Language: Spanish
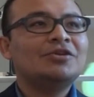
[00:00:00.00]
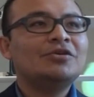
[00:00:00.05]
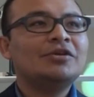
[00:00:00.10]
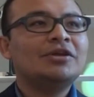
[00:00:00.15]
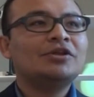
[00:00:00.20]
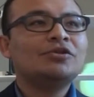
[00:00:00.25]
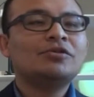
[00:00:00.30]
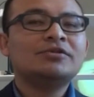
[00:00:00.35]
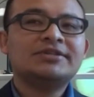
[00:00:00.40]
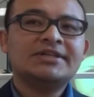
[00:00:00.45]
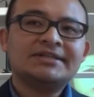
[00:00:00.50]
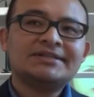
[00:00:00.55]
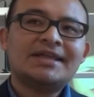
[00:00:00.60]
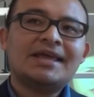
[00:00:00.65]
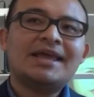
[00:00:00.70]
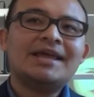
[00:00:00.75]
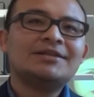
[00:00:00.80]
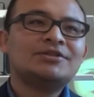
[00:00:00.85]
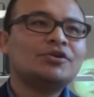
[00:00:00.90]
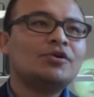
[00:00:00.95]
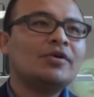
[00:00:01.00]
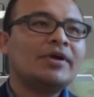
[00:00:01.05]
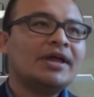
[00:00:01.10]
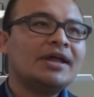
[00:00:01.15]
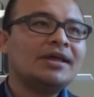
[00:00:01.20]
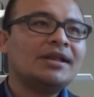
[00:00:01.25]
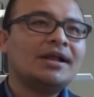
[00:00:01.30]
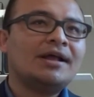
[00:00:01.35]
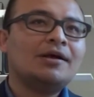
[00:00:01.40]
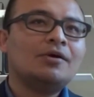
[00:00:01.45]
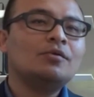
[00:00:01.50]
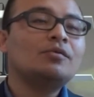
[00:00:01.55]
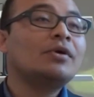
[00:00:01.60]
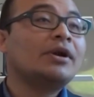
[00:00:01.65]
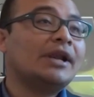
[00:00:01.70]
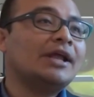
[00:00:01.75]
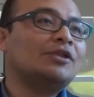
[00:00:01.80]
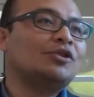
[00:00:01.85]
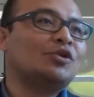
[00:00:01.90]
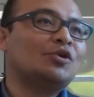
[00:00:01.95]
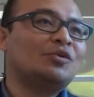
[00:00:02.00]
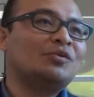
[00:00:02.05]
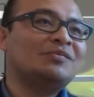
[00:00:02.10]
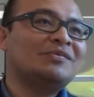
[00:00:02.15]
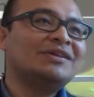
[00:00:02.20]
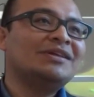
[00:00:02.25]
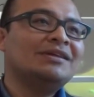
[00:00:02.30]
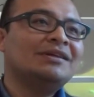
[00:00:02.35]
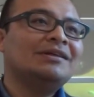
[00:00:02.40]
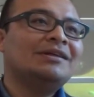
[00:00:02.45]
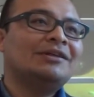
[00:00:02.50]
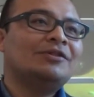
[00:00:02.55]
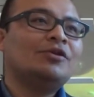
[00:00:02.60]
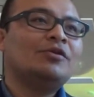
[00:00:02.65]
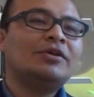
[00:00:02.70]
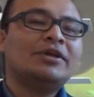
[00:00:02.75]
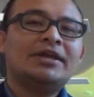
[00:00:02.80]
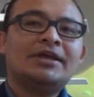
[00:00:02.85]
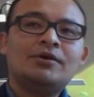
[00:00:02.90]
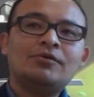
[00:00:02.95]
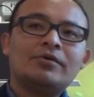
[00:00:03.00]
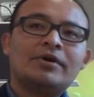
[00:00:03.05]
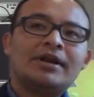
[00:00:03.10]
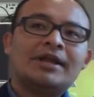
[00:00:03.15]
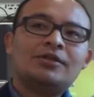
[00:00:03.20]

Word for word: ¿no? Entonces eso era un reto. ¿no? Y era